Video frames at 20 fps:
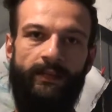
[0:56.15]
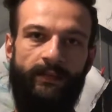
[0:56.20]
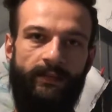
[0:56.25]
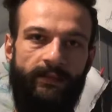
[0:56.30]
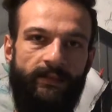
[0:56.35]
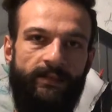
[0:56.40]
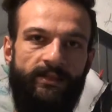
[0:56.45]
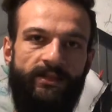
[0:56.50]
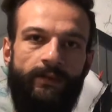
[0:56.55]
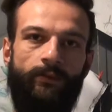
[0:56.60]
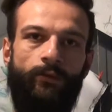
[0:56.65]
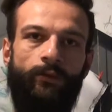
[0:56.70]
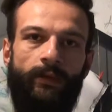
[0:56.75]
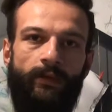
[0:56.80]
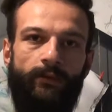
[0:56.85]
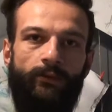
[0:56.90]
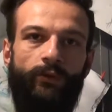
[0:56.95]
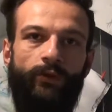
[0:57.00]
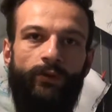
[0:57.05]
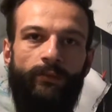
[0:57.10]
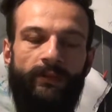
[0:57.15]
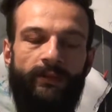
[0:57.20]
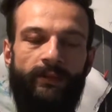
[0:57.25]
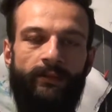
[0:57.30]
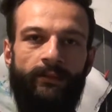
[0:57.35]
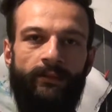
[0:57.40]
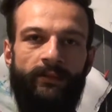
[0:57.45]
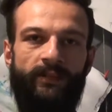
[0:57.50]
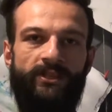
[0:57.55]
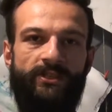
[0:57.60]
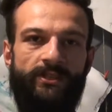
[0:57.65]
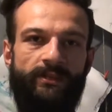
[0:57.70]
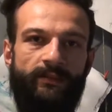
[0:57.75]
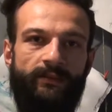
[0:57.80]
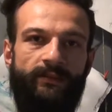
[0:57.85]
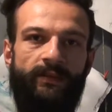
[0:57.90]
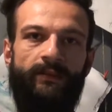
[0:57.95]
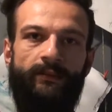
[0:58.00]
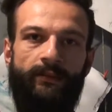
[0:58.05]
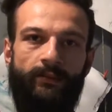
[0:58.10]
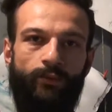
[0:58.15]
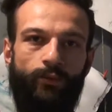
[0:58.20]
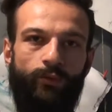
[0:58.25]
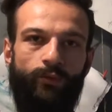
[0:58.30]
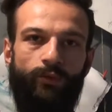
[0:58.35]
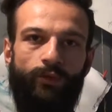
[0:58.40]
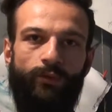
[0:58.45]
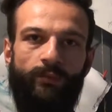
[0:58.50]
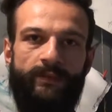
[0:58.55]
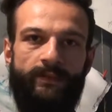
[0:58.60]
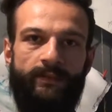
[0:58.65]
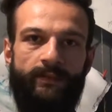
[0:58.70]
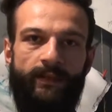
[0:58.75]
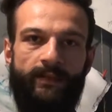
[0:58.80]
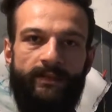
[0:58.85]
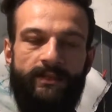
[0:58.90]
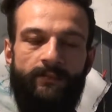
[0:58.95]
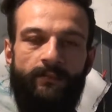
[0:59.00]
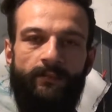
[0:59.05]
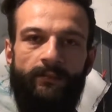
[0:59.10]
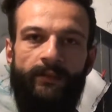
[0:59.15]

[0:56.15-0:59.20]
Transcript: edilecek olan dövmenin kişinin tenine de uygun olması lazım.